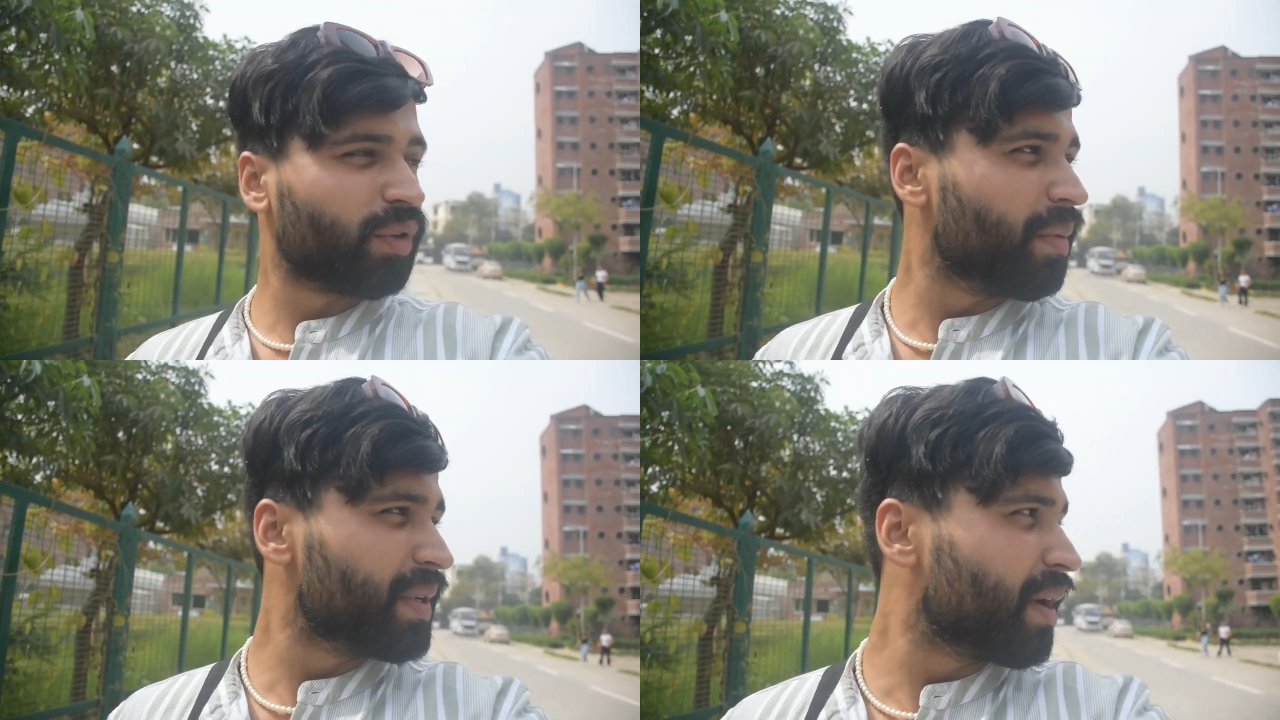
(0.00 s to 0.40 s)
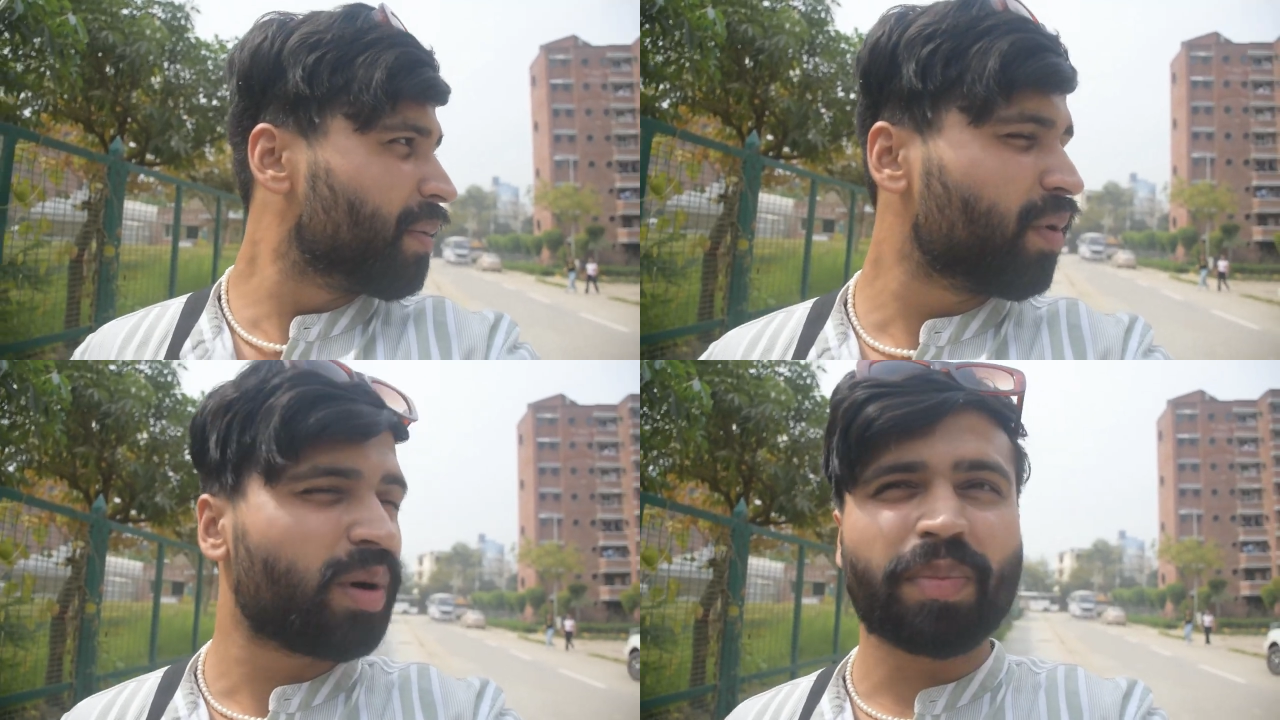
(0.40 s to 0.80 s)
तो अभी जब
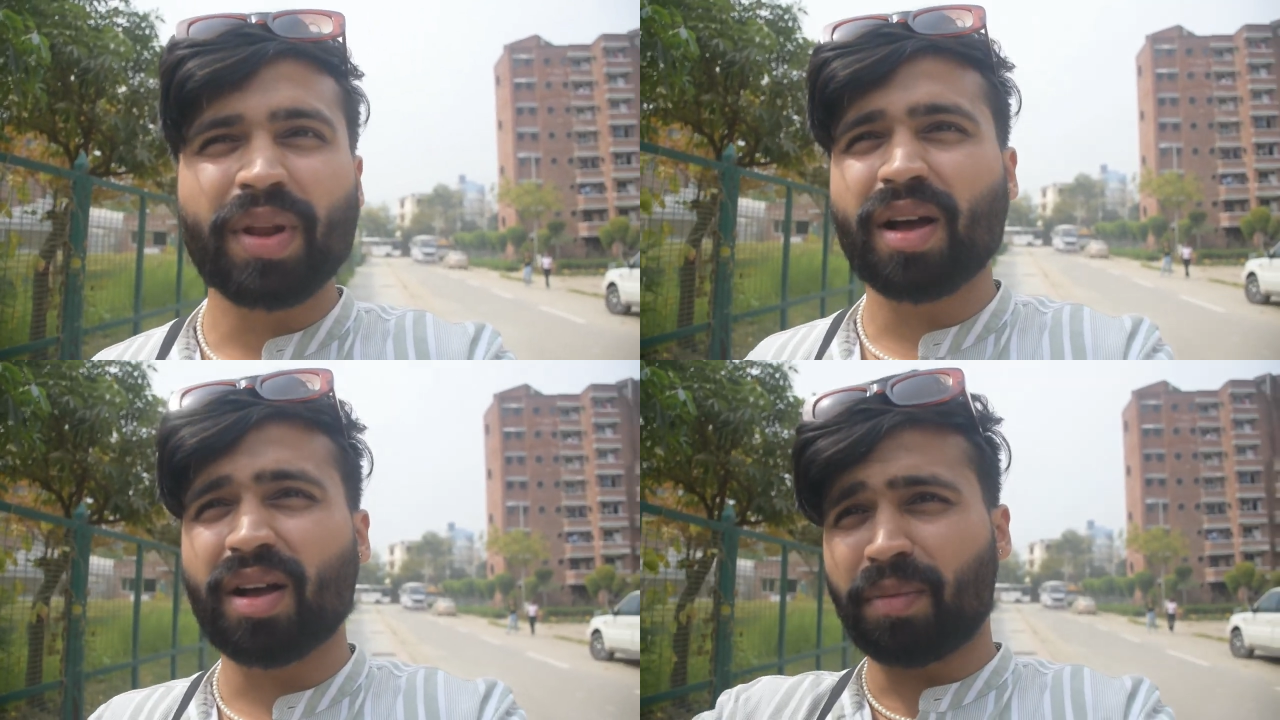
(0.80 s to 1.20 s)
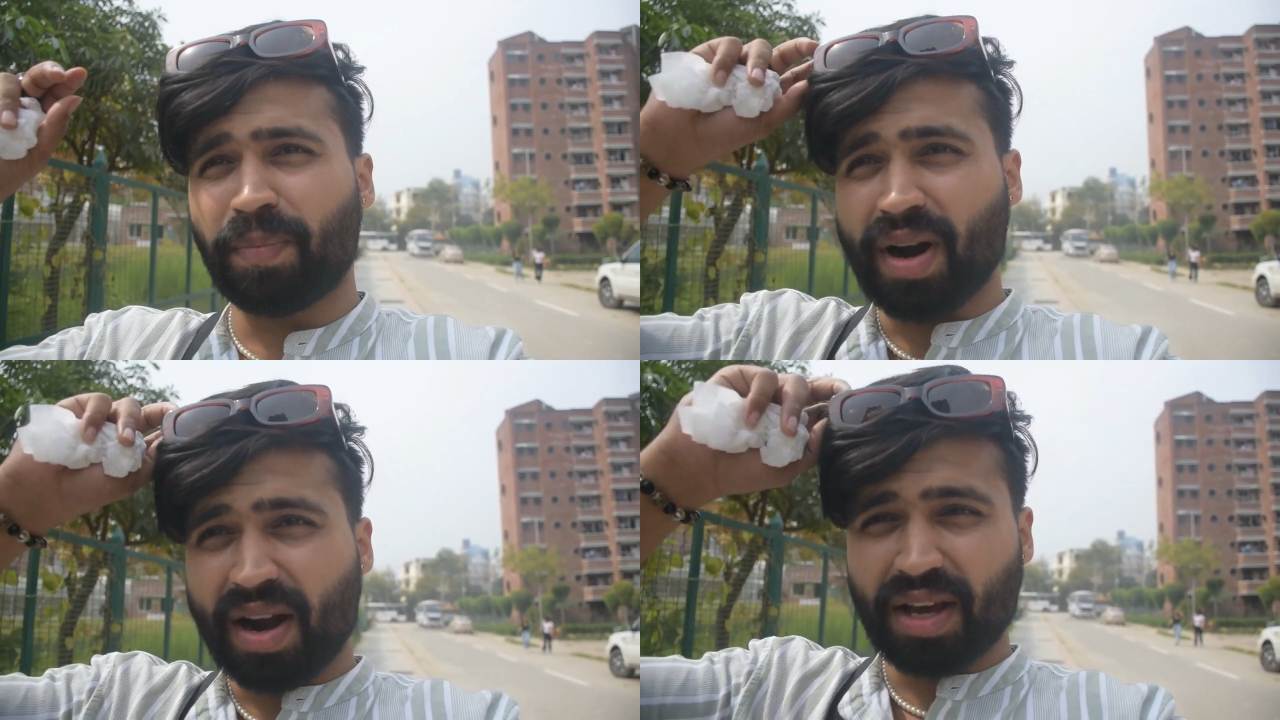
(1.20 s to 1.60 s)
हम लोग अपना
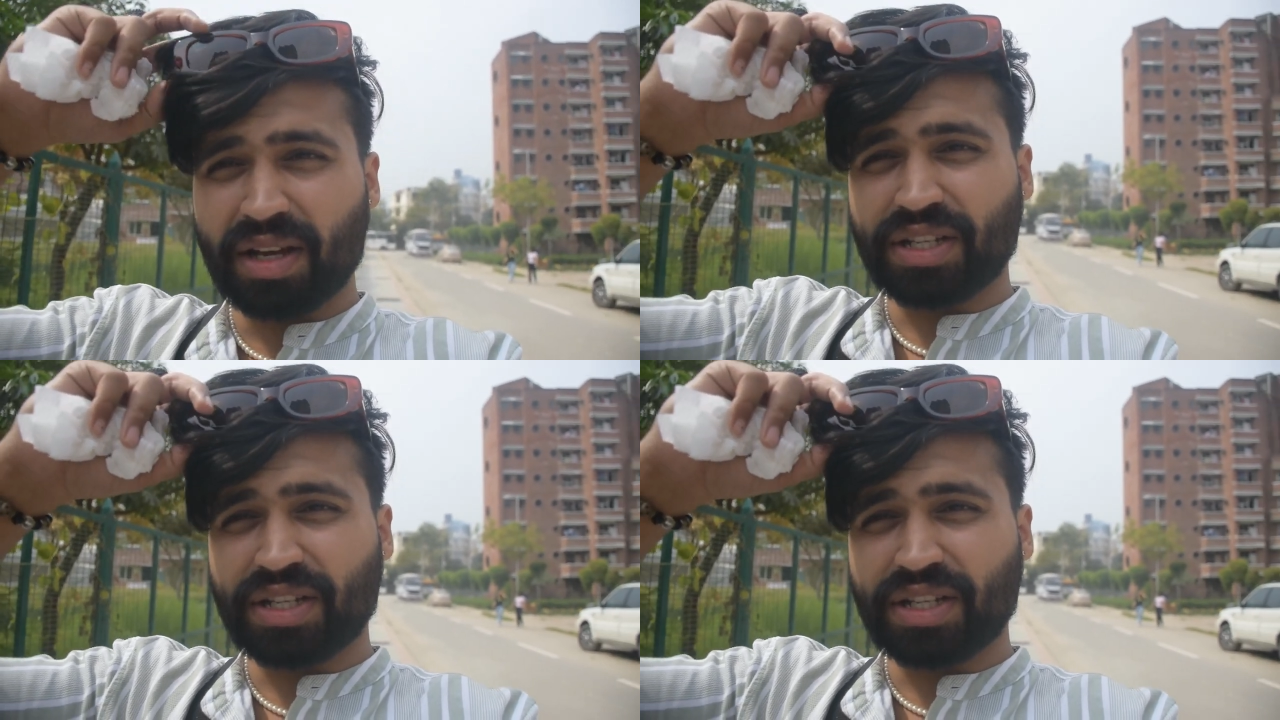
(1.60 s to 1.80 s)
पराठा का